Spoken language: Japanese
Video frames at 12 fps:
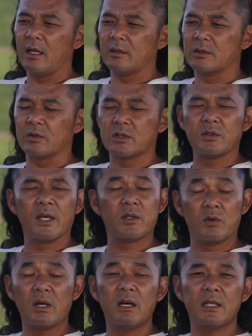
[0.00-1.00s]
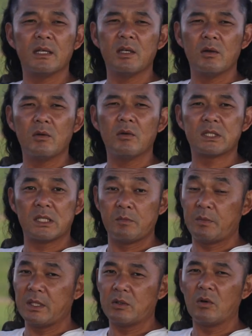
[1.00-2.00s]
そっちのヘッド側だけを新
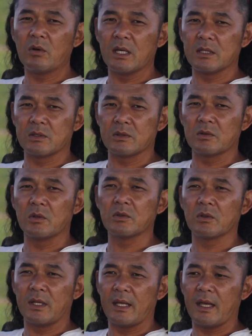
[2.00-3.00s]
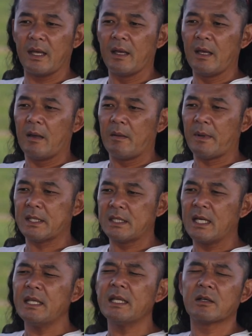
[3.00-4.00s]
品交換することで間
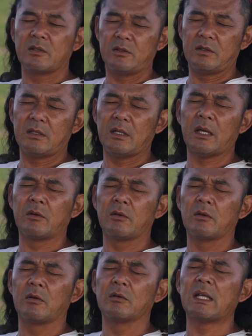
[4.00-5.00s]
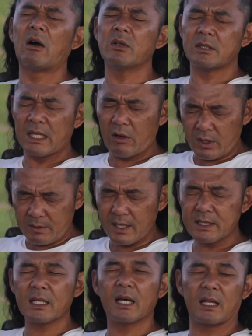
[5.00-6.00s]
違いなく治りま
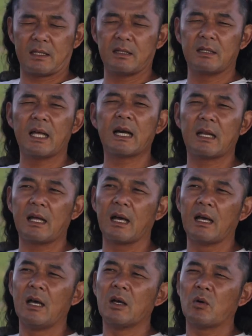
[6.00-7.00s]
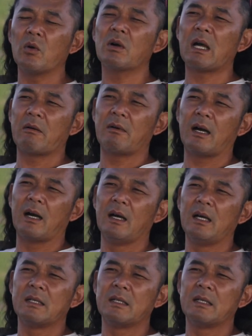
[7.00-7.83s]
すから、だから今回は